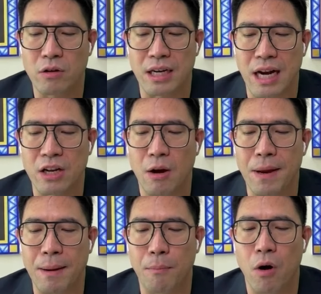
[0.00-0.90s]
นอกจากนั้น
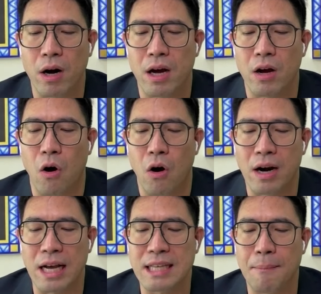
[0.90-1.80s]
ก็เป็นพวกเรื่องของ
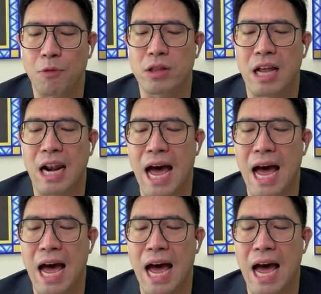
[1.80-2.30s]
หลักทรัพย์นอกต